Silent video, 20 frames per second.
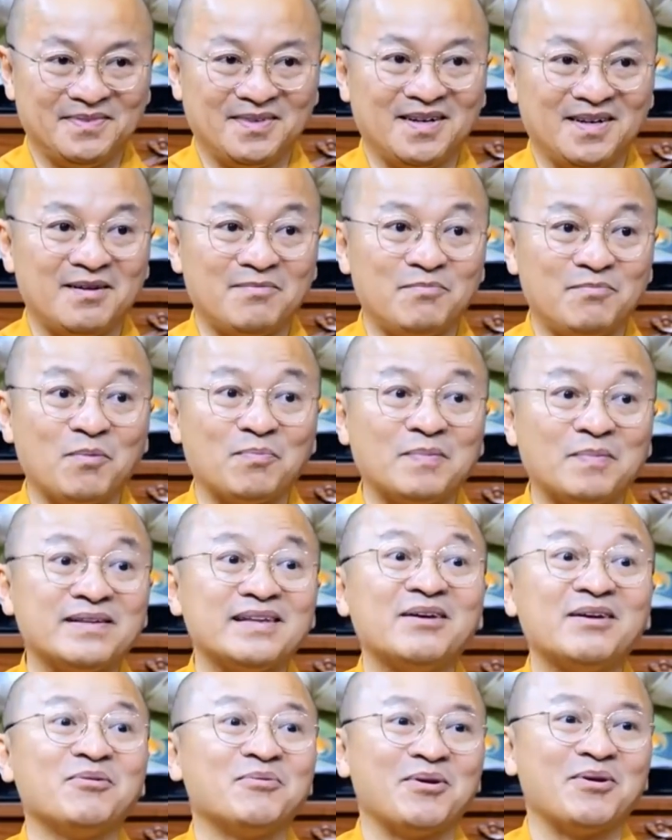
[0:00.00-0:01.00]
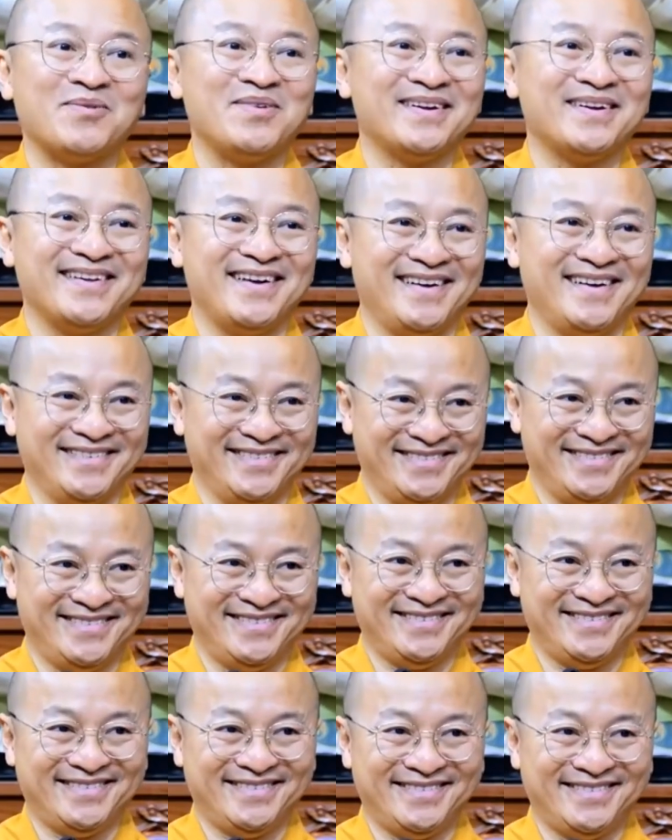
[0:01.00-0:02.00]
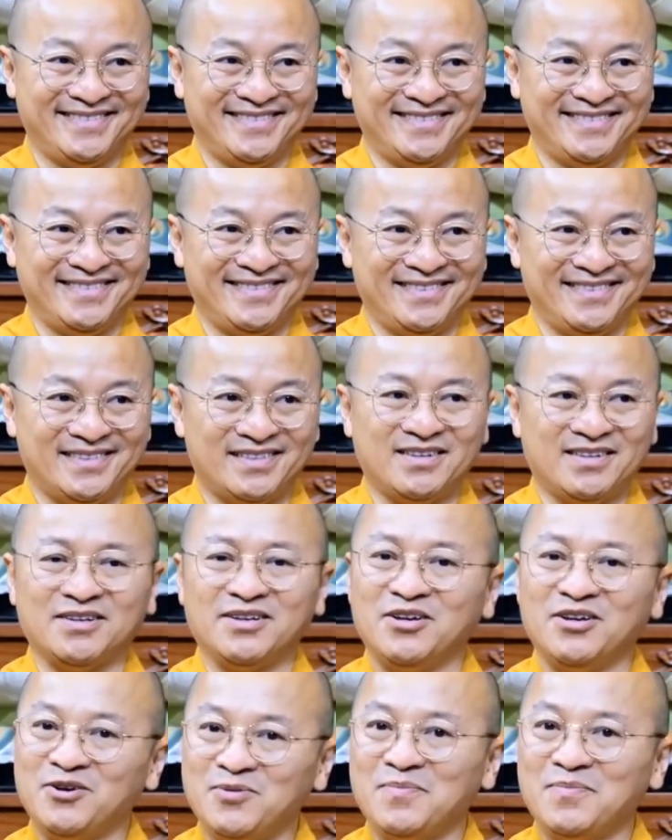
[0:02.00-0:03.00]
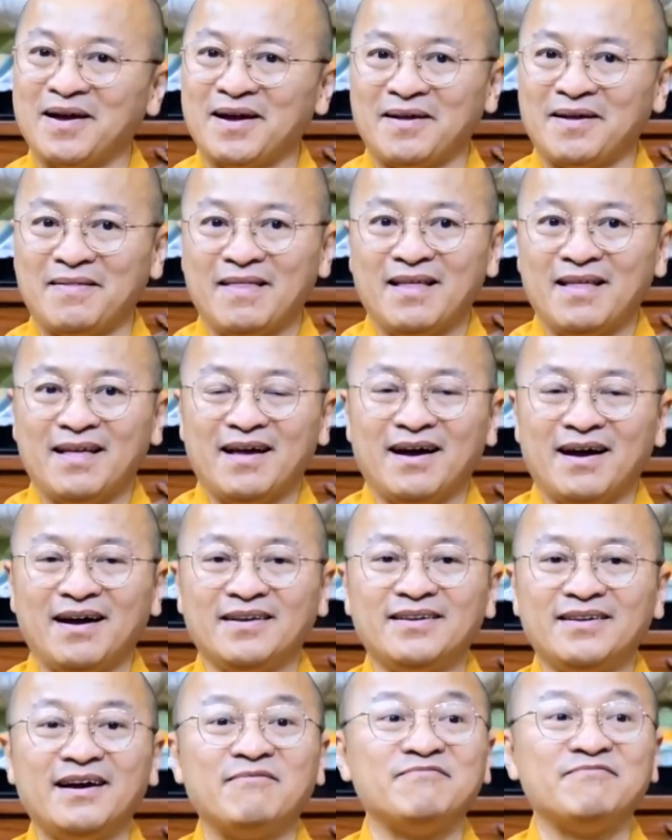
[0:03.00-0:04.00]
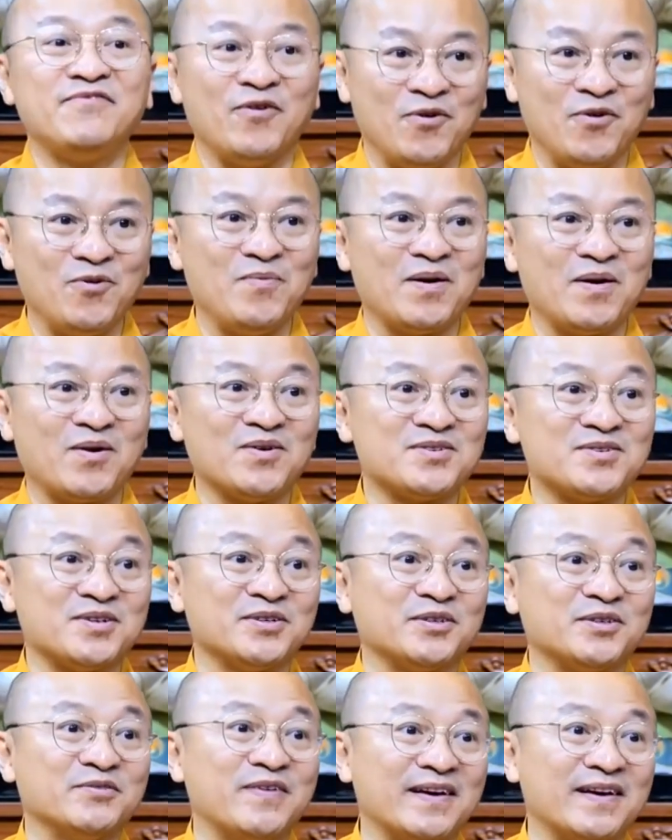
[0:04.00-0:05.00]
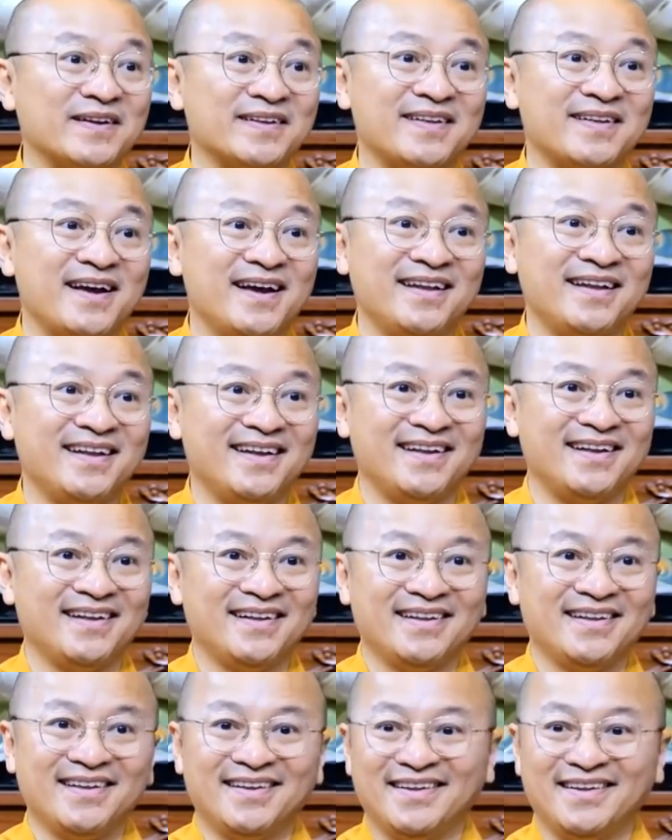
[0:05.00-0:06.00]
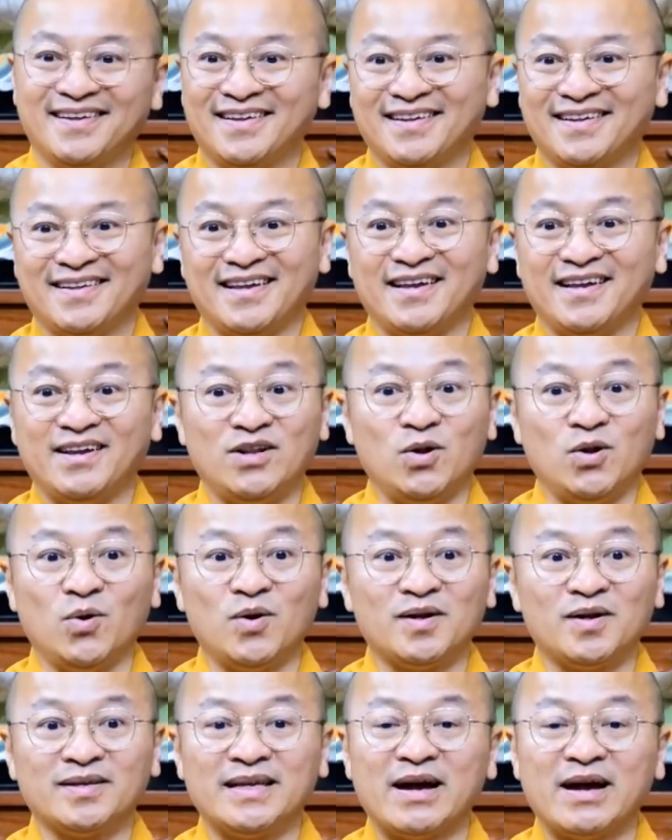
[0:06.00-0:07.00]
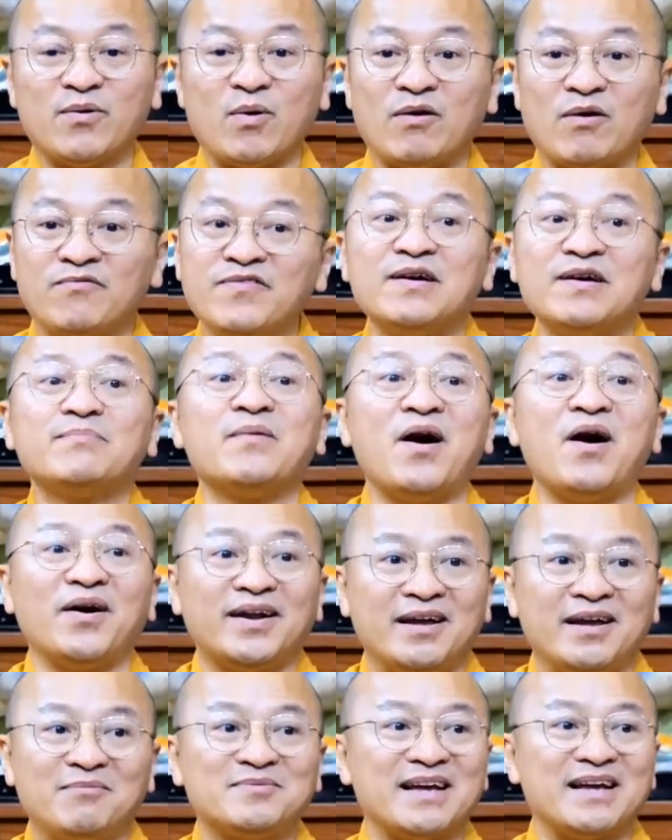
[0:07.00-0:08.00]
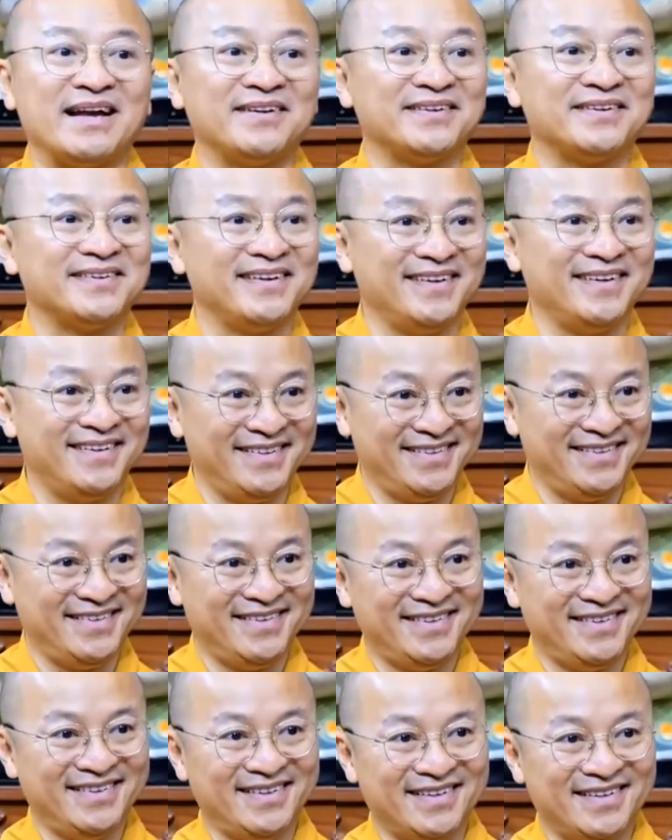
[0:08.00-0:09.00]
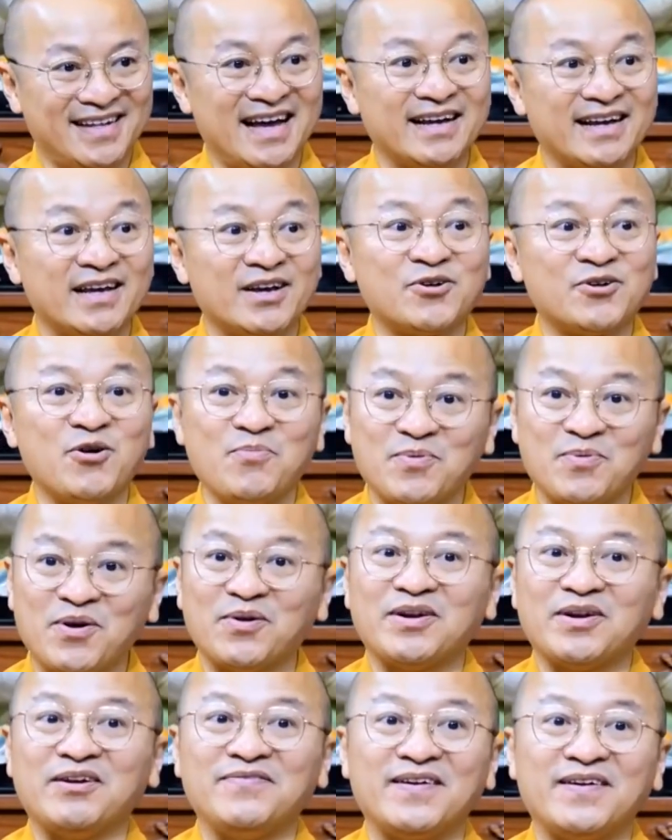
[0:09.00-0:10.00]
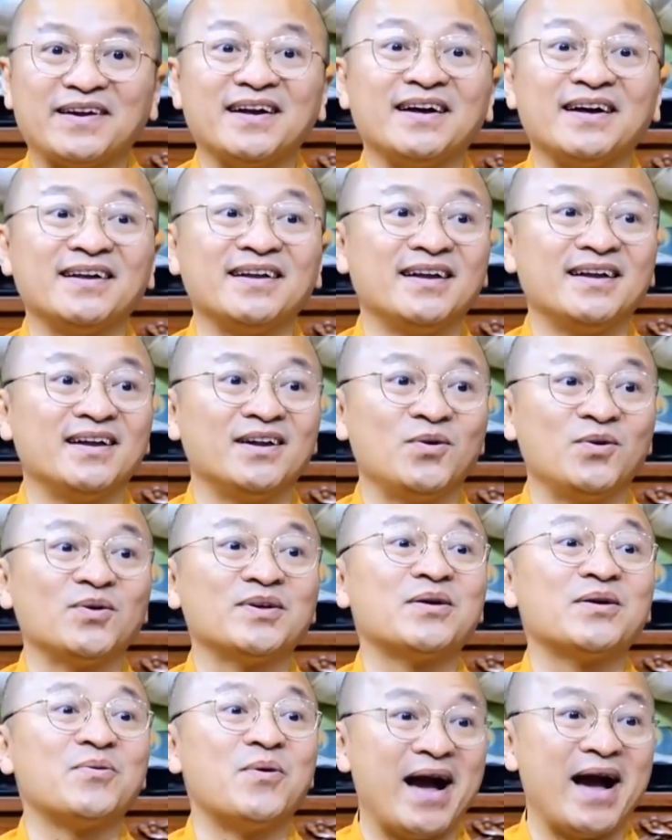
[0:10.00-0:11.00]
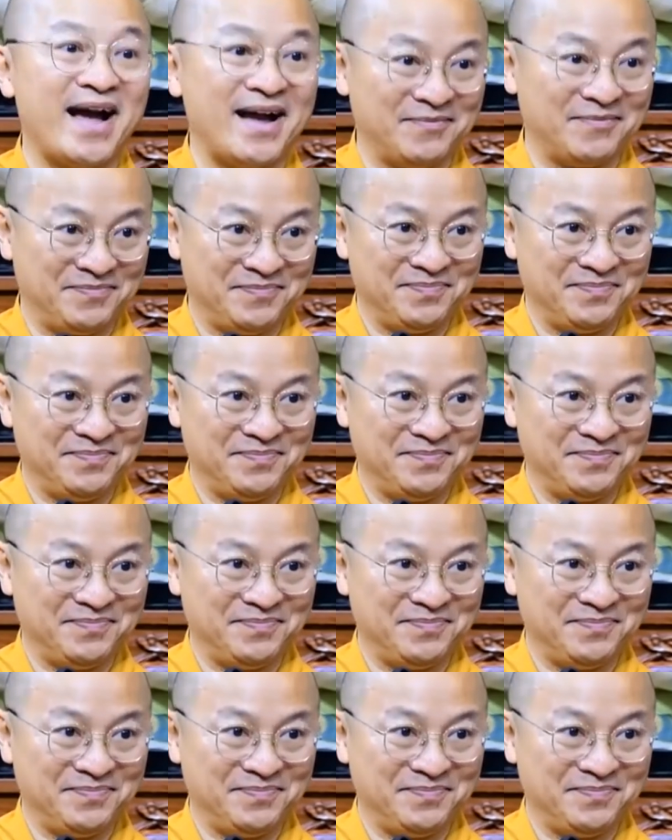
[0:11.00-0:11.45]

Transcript: Đó là mục đích giáo dục đạo đức ta. Chứ nếu mà ở dưới âm phủ mà có sự trừng phạt như thế đó thì luật nhân quả vứt bỏ đi, không xài được nữa. Đa khi cốt lõi của đạo Phật là luật nhân quả.